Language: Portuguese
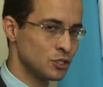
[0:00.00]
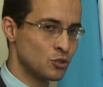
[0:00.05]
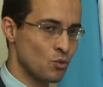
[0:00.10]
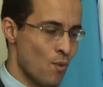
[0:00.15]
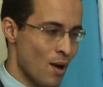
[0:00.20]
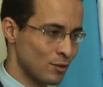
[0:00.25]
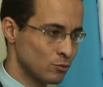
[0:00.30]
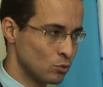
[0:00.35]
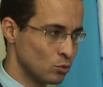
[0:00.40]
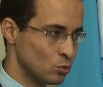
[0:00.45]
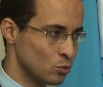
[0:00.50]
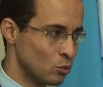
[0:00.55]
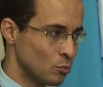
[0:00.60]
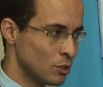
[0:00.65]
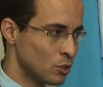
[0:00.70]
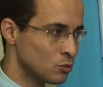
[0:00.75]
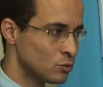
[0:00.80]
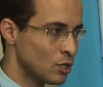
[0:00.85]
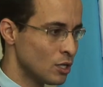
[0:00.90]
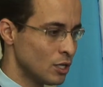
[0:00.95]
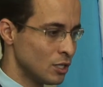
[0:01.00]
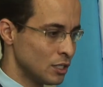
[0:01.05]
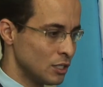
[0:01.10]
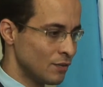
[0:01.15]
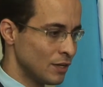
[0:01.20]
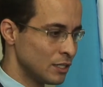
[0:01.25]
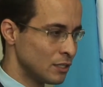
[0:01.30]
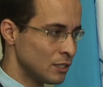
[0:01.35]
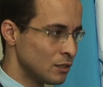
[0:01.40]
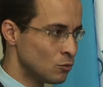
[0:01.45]
de quatro números e
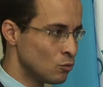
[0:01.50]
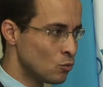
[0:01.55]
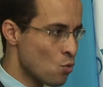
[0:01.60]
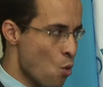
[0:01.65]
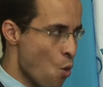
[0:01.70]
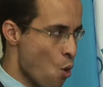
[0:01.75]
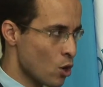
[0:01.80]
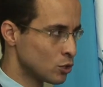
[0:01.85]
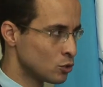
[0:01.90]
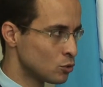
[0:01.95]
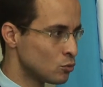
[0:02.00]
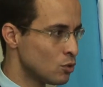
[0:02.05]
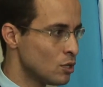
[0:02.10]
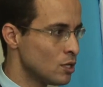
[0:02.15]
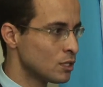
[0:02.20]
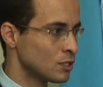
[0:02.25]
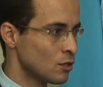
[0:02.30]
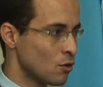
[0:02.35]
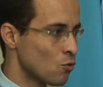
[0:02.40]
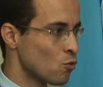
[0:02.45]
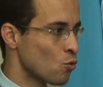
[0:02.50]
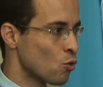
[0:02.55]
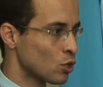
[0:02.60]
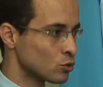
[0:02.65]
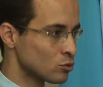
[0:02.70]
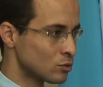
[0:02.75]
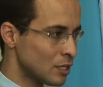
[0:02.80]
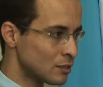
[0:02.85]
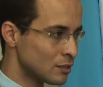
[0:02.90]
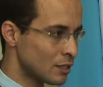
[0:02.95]
vai um código que é o
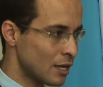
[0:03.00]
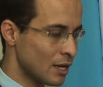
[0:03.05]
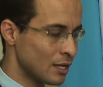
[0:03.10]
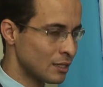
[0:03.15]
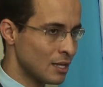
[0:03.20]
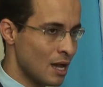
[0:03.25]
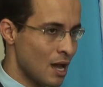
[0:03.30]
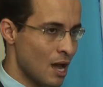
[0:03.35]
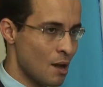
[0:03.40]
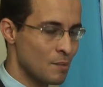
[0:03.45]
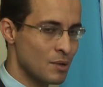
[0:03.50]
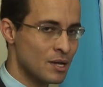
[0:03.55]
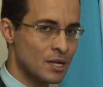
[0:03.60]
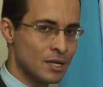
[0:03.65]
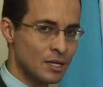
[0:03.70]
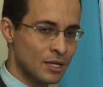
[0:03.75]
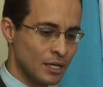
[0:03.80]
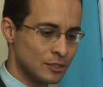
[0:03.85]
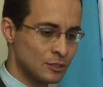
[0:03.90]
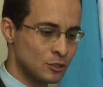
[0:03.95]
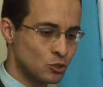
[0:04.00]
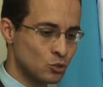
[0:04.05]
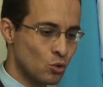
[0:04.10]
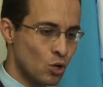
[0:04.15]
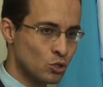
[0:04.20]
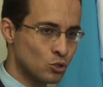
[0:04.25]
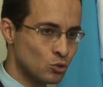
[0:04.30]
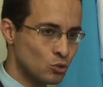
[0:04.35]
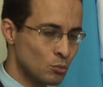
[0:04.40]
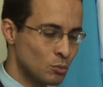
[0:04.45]
código da entrega da arma. Esses
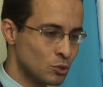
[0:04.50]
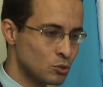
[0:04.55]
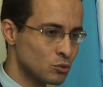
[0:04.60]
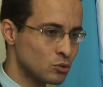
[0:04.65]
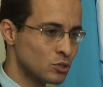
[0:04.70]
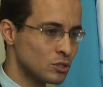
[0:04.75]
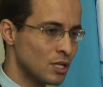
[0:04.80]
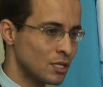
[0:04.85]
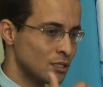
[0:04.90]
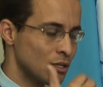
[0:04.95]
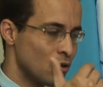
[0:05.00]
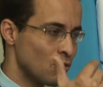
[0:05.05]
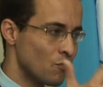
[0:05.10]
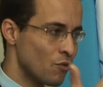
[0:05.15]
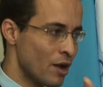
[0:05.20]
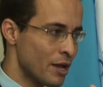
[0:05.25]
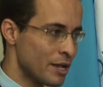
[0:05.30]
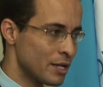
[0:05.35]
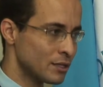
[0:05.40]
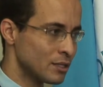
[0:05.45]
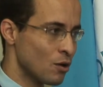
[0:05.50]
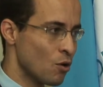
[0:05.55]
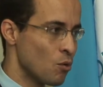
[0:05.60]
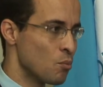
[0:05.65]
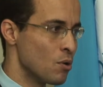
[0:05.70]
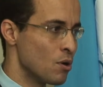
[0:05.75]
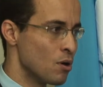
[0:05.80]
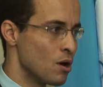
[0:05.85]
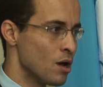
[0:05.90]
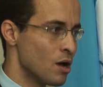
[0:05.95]
dois números, o cidadão vai até o,
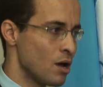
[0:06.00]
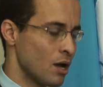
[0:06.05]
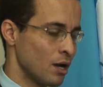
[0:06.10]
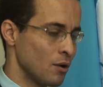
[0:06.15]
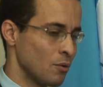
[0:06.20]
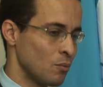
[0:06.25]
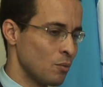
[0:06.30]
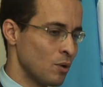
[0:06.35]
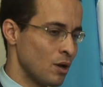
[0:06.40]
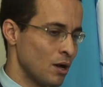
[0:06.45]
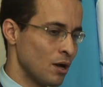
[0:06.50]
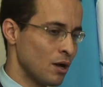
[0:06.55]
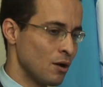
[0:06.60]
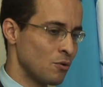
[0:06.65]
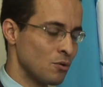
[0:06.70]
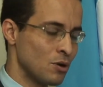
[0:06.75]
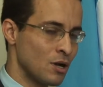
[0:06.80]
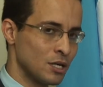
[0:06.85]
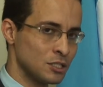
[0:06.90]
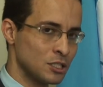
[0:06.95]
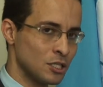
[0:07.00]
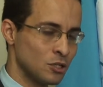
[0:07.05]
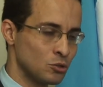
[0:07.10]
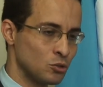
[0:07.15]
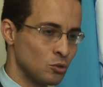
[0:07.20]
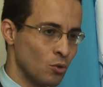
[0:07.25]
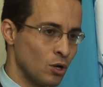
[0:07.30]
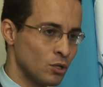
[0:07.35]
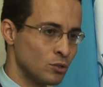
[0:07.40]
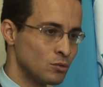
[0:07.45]
a uma, um caixa
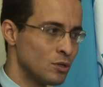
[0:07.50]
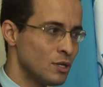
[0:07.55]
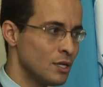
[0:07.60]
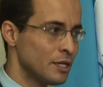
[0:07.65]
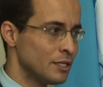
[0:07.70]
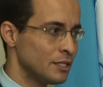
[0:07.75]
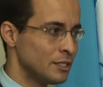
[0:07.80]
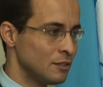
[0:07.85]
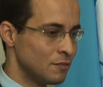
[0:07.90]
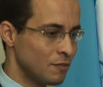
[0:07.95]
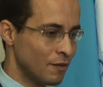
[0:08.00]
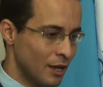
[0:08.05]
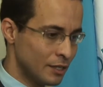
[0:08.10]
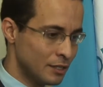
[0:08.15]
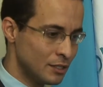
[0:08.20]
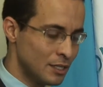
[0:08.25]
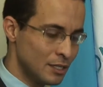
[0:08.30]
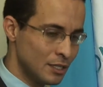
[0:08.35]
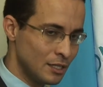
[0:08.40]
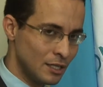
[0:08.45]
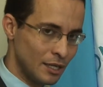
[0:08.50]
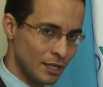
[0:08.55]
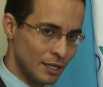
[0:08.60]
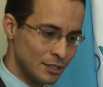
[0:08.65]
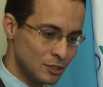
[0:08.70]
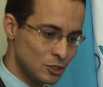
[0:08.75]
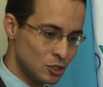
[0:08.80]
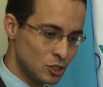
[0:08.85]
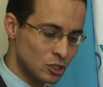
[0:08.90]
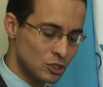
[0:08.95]
eletrônico e vai é,
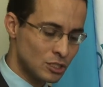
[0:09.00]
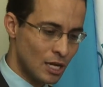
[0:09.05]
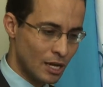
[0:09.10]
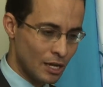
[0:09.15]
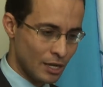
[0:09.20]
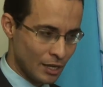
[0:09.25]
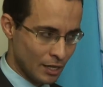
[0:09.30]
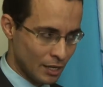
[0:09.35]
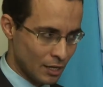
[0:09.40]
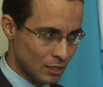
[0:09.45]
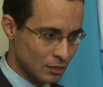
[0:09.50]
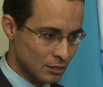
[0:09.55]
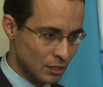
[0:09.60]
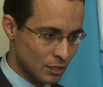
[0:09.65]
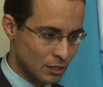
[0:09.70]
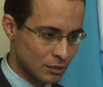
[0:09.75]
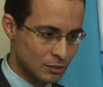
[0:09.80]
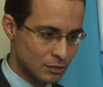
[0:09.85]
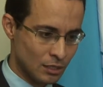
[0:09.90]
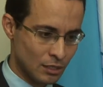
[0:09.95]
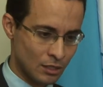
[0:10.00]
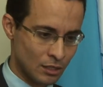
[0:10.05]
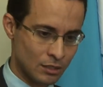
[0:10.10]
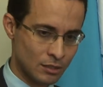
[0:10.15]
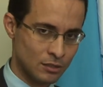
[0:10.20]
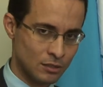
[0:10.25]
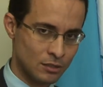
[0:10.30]
digitar é, essa é